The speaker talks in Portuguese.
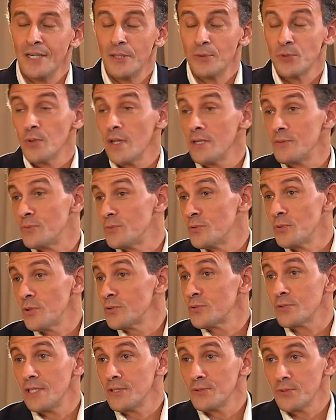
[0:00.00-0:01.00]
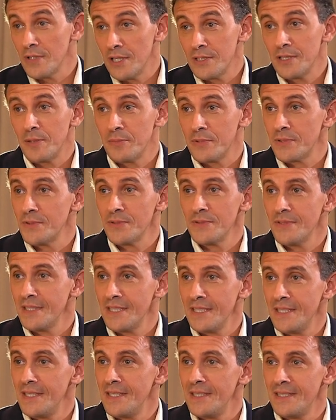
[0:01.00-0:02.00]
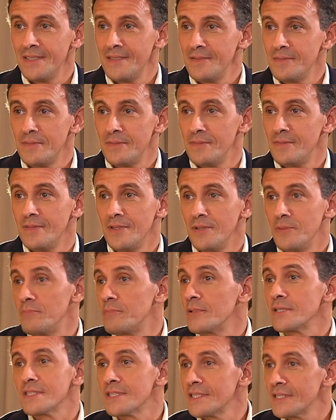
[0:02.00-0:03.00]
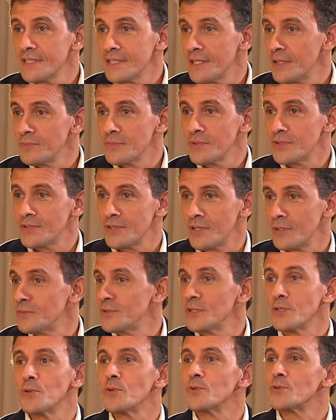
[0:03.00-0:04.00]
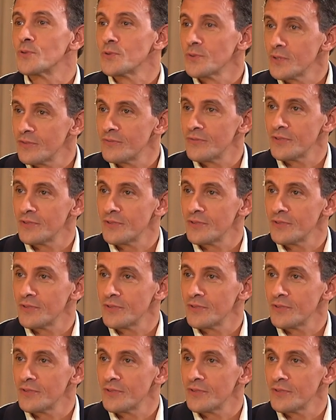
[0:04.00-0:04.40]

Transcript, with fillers: Do, lado, do nosso lado, do lado da Bruna, é, é, é, um prazer estarmos, estarmos em conjunto a